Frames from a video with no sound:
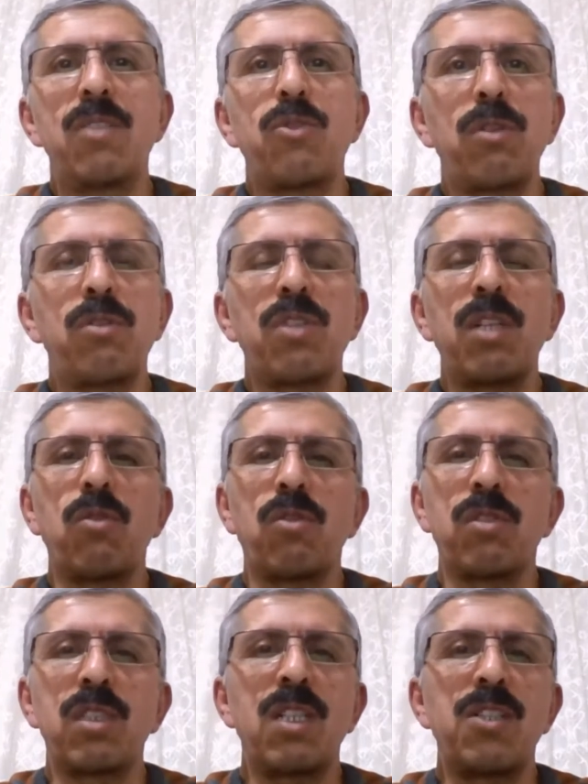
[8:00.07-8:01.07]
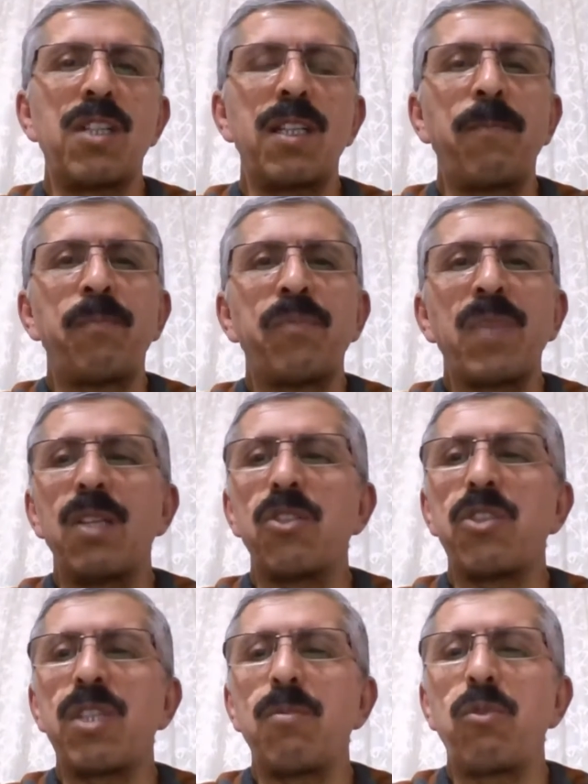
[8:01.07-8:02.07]
çöküşe doğru gidecek.
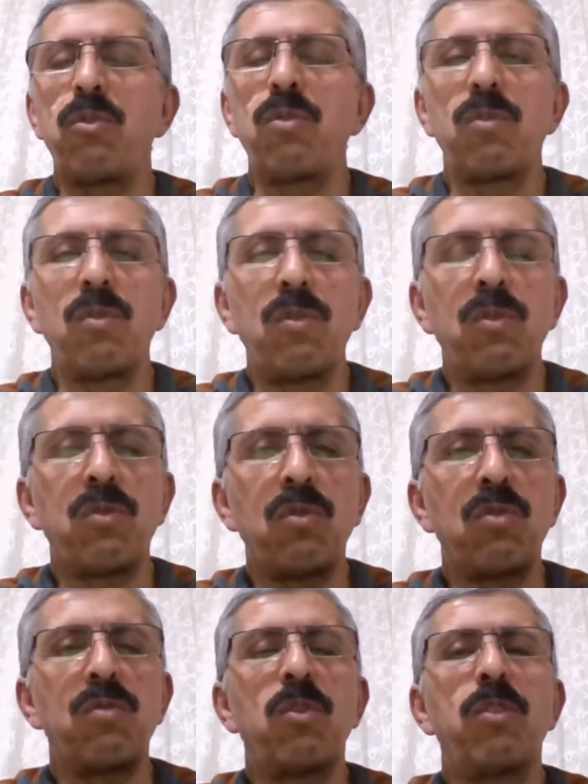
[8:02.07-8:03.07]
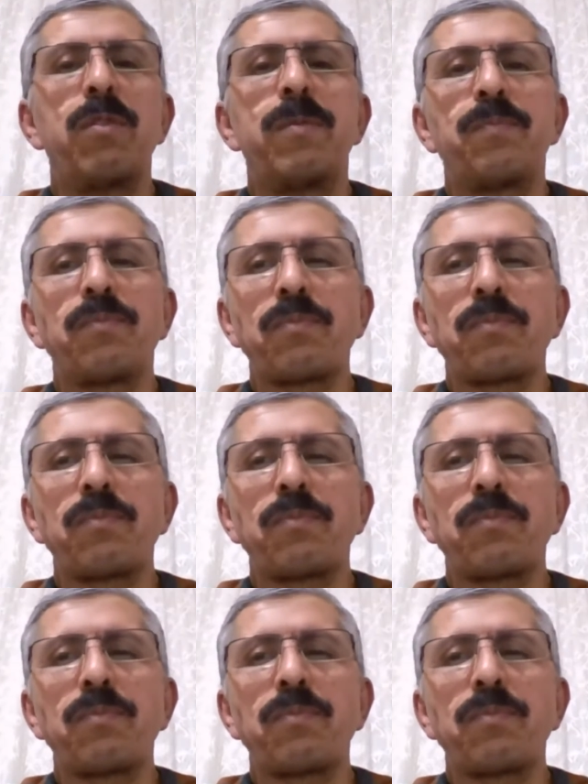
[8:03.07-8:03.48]
İşte bu durumu